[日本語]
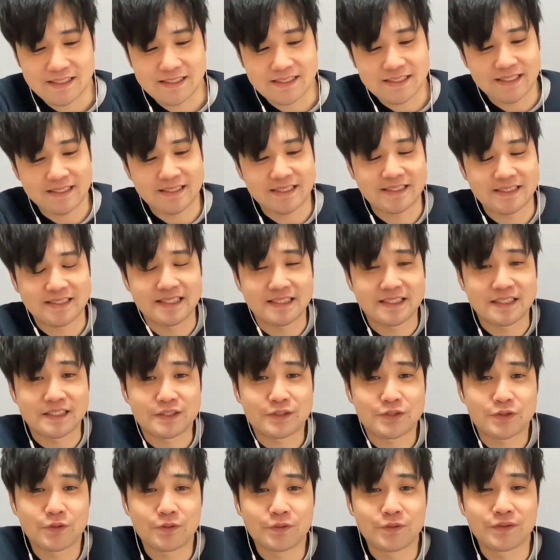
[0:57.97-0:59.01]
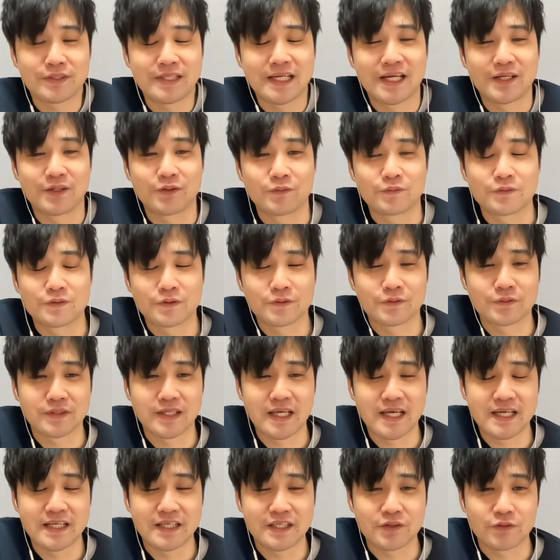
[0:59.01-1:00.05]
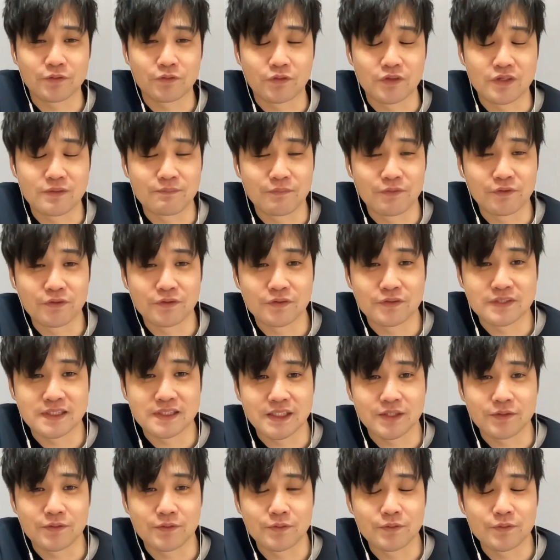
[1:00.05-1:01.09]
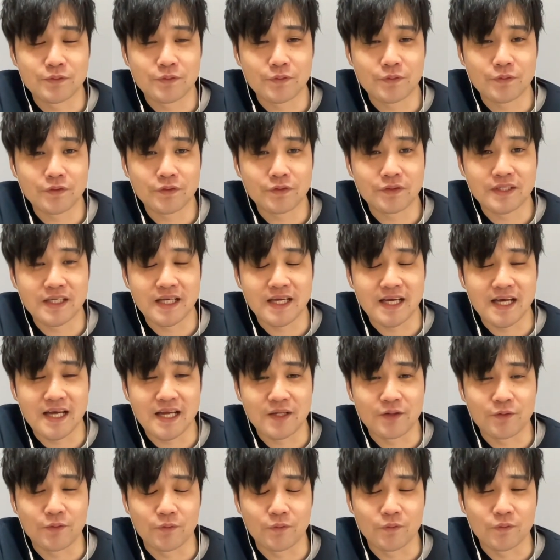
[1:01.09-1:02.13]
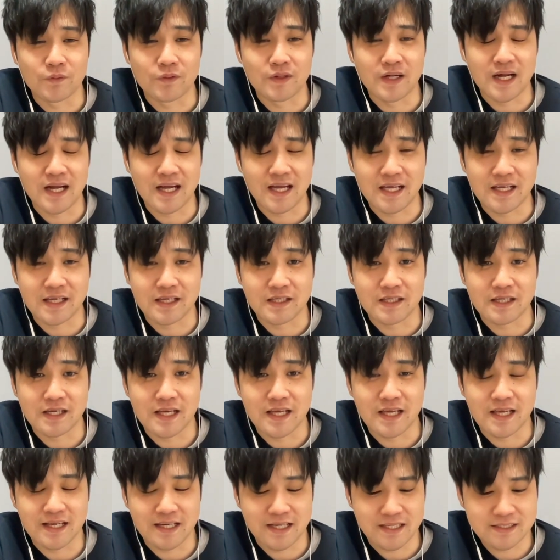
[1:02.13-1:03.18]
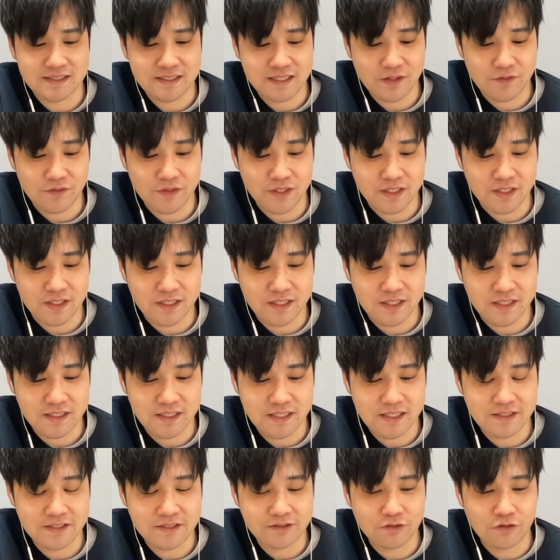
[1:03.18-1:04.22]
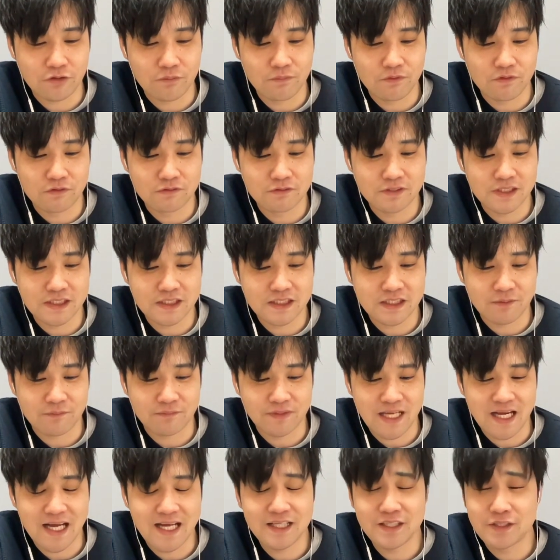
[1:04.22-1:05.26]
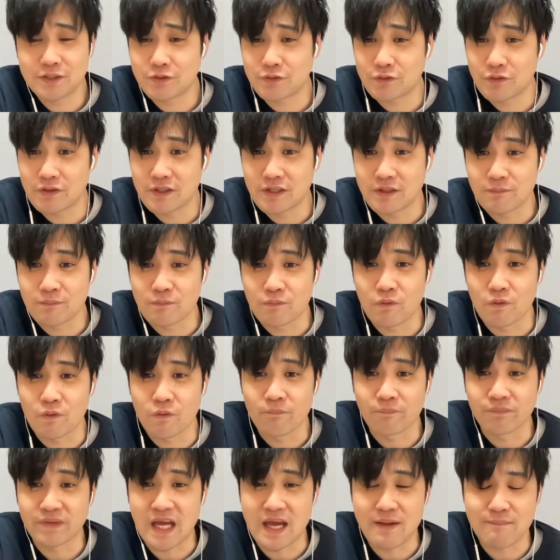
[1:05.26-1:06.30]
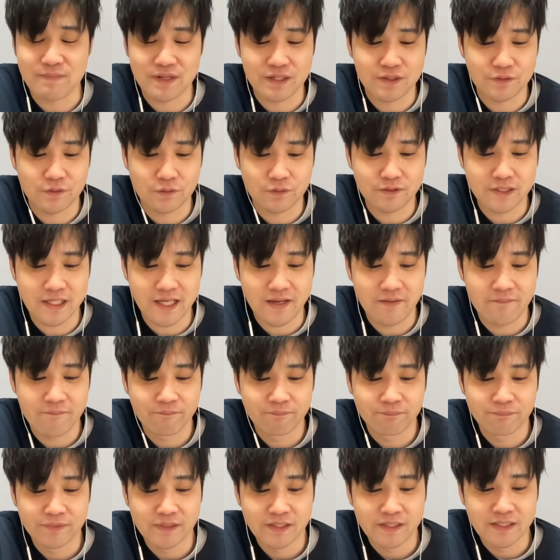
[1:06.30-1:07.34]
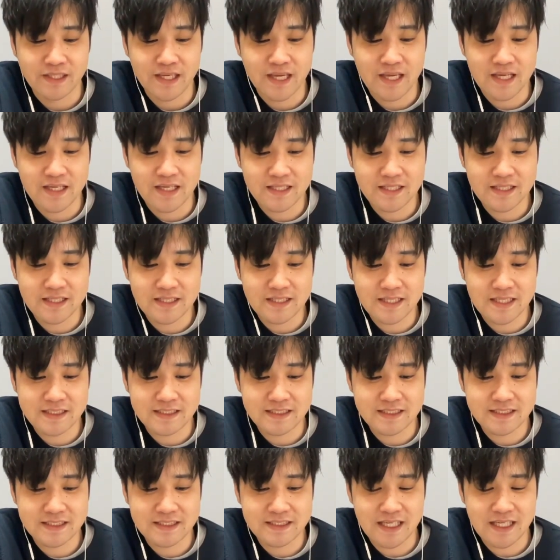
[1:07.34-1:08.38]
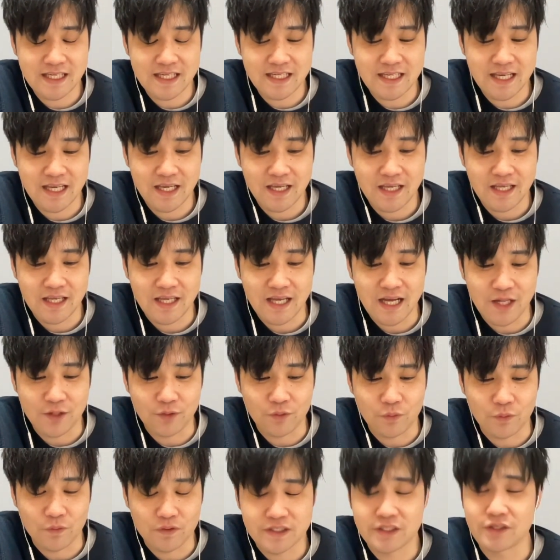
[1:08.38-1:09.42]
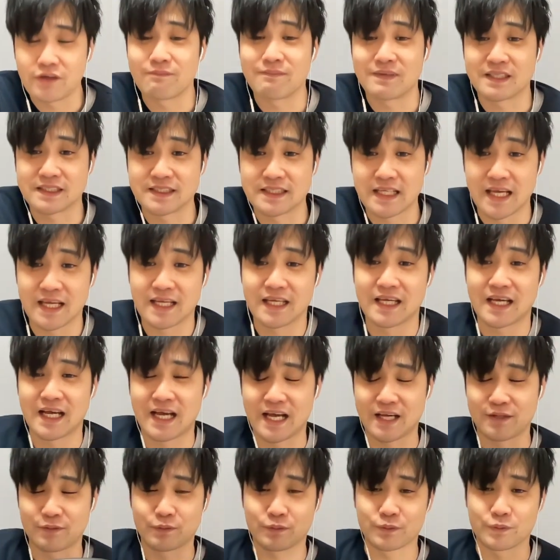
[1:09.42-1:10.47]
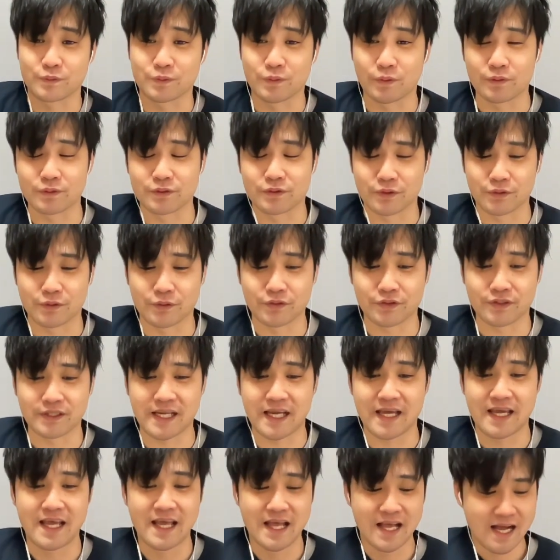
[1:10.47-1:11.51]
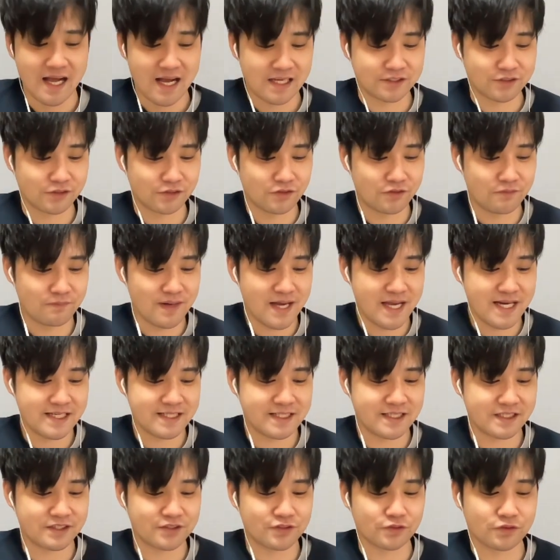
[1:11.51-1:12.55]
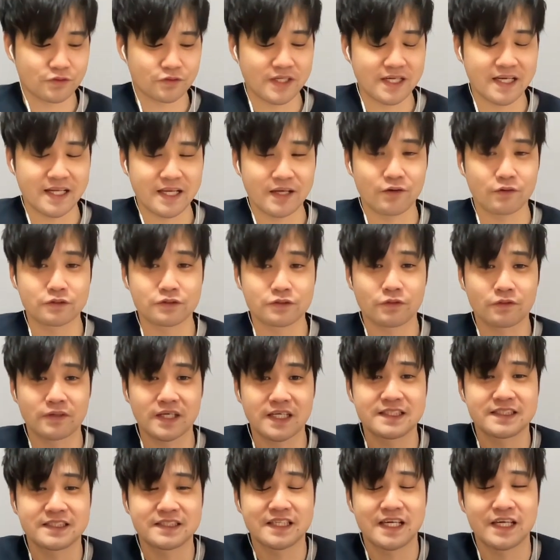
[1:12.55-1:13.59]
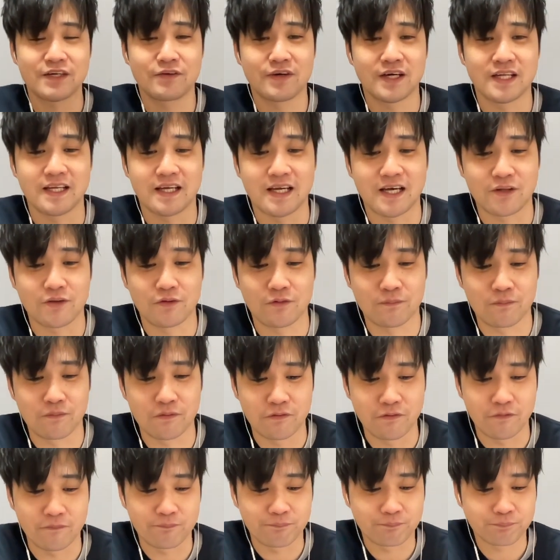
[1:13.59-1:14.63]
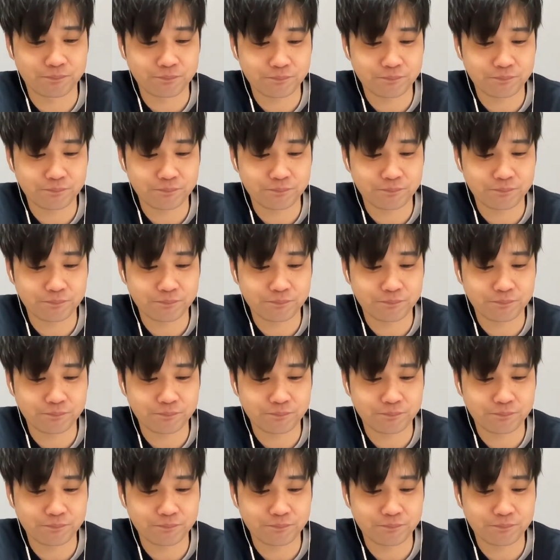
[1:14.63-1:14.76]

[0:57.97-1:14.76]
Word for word: てさてさて、ちょうどね、あの、ちょっと元気を取り戻ということで、あの、はい、えー、ガチャを引いていきたいと思うんですけど、なんとね、もうタイミングよくね、原画師がね、あの来ておりますねはい復刻ということでその前にねちょっとねご紹介したいのがねあのも